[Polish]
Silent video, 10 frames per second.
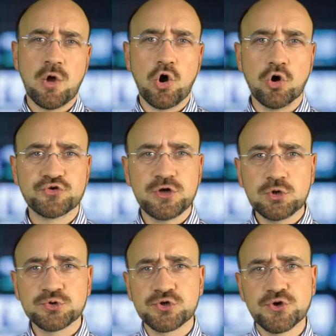Od
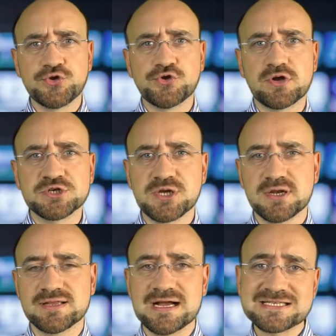kilku tygodni do naszej
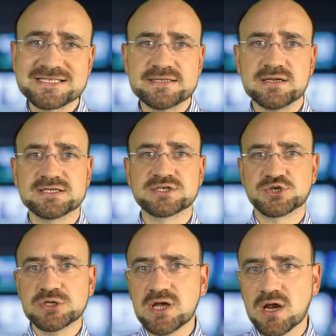redakcji na
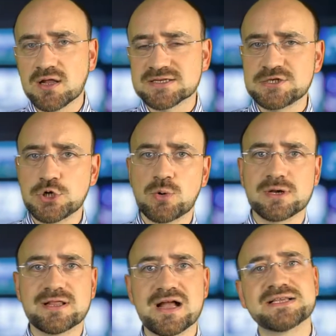skrzynkę redakcyjną
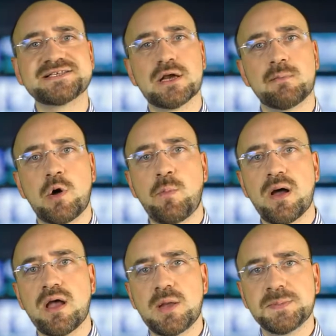redakcja
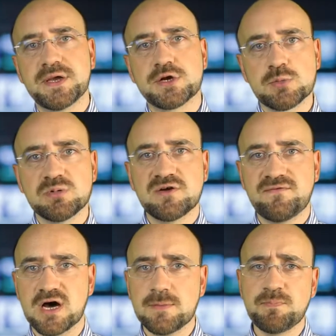małpa
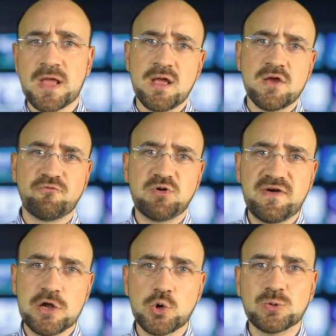mgr.farm
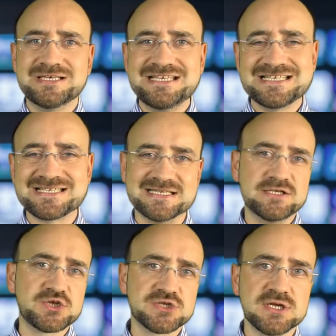wpływają listy,
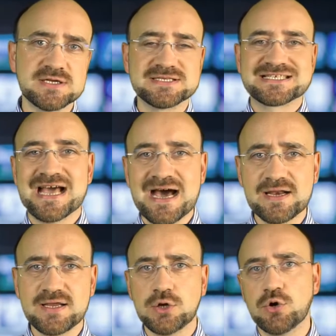liczne
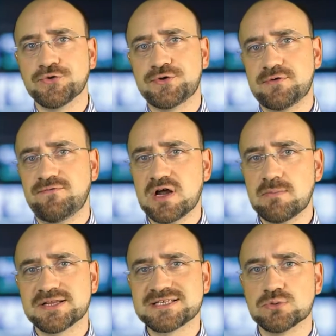skargi od
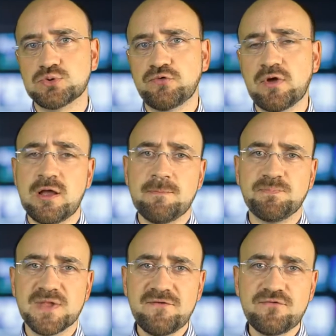farmaceutów
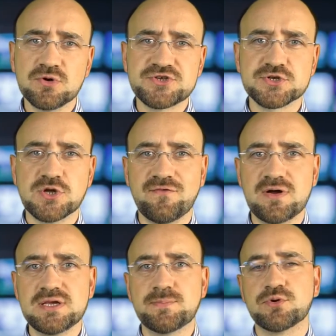na
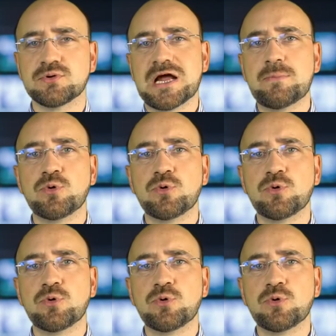funkcjonowanie programu